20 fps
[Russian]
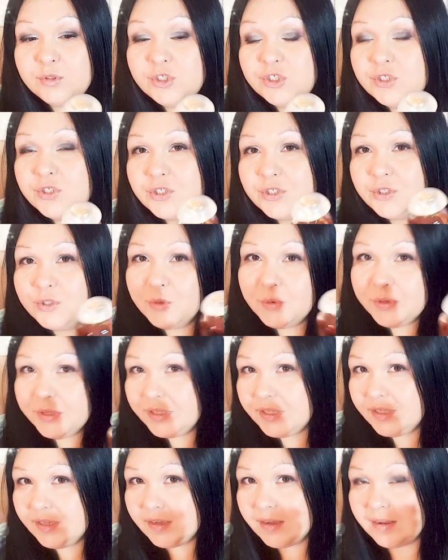очень
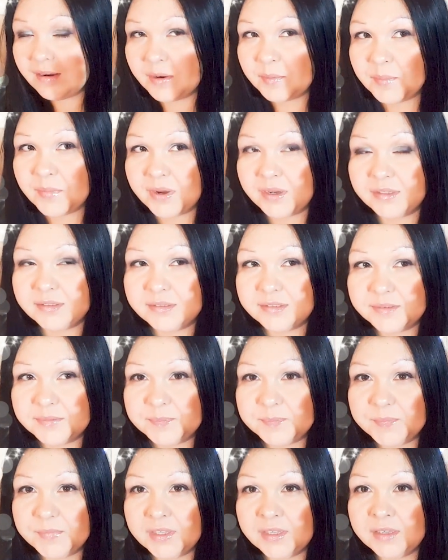стойкий аромат,
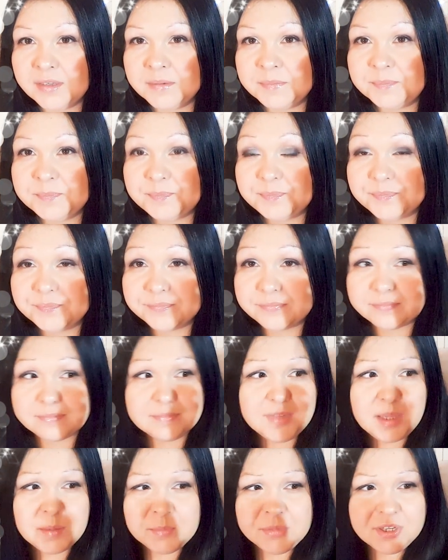и
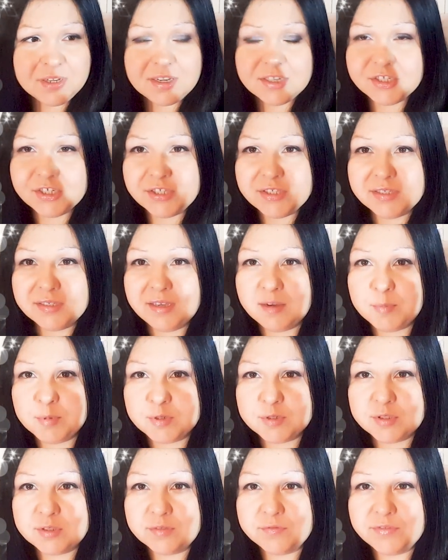мне кажется,
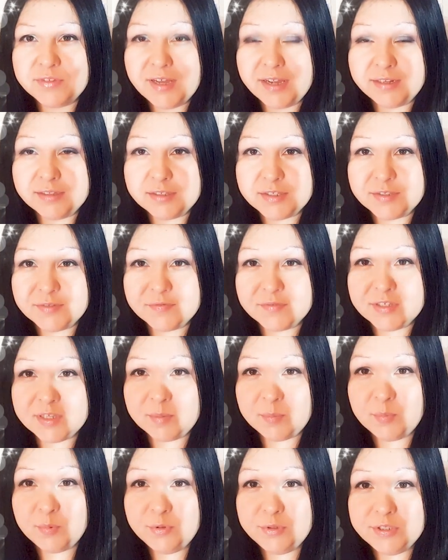я просто вдарилась
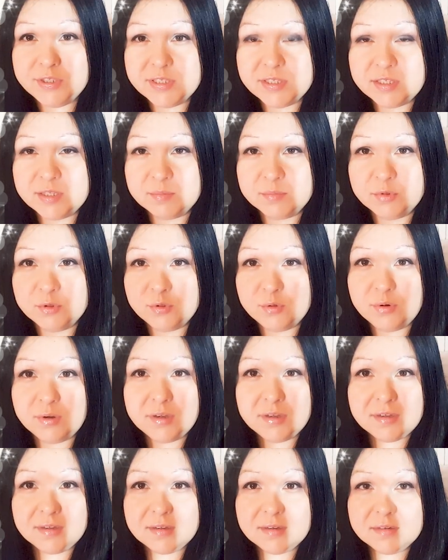в запой с ним,
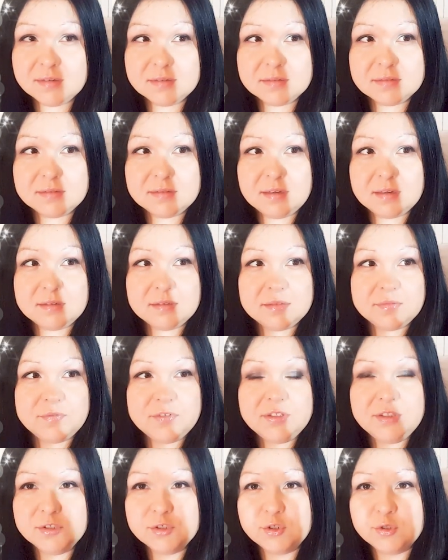но как
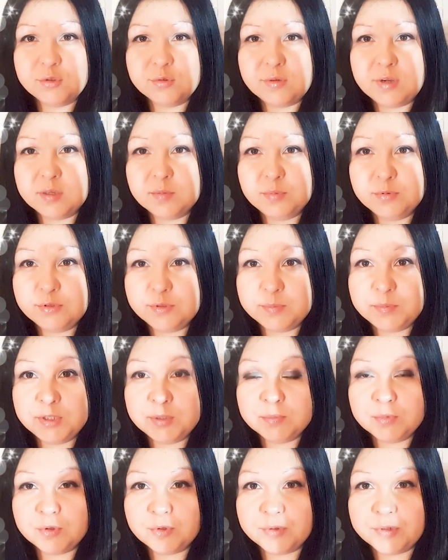видно, что как будто
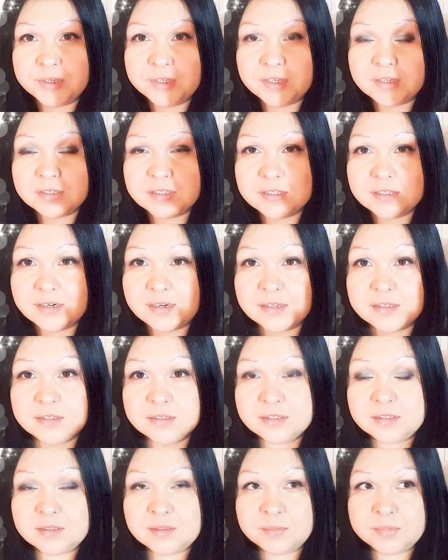бы немного я
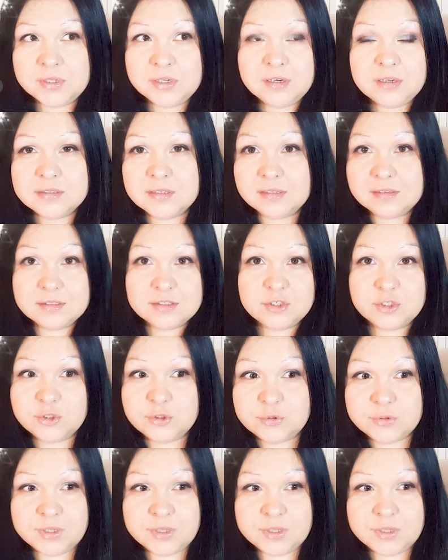истратила. А мне казалось,